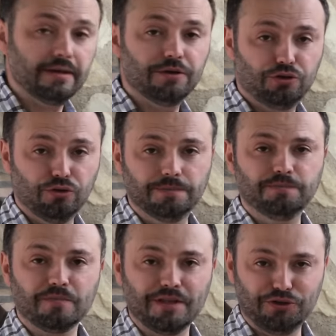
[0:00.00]
Что
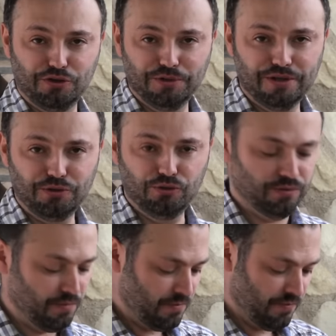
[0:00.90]
особенно радует.
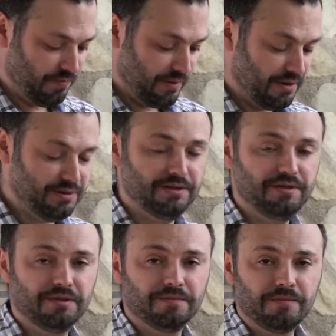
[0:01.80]
Здесь
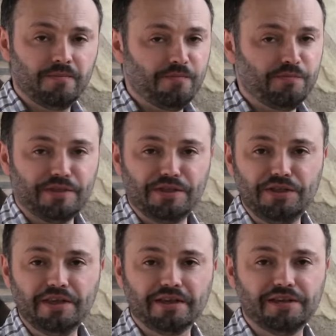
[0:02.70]
нет
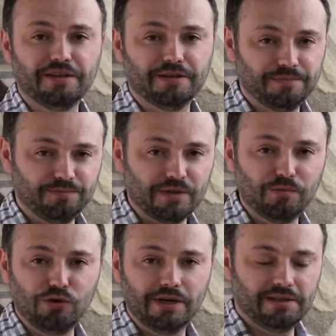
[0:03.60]
никаких
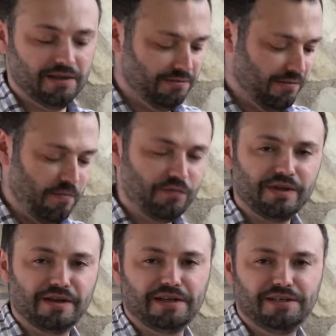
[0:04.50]
эмульгаторов,
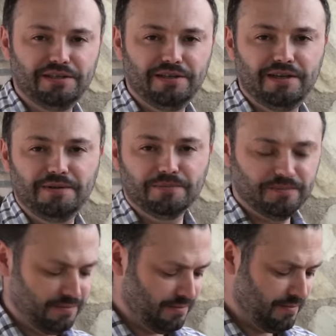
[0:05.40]
красителей,
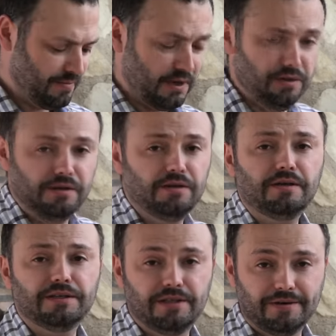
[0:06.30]
никаких
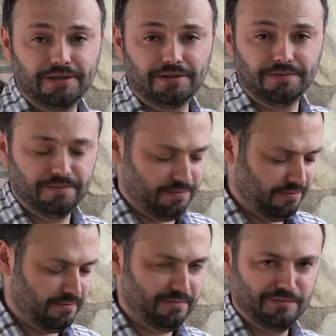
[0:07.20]
консерваторов,
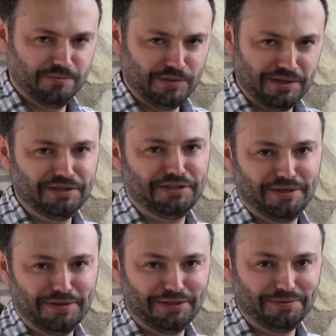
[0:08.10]

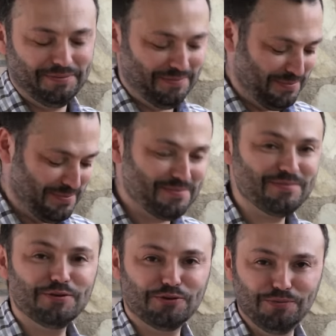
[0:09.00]
консервантов.
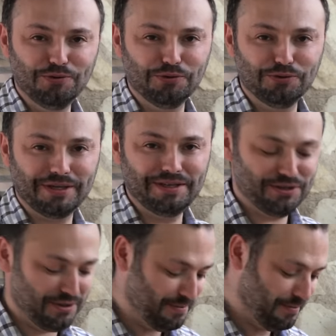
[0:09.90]
Кроме уксуса, конечно.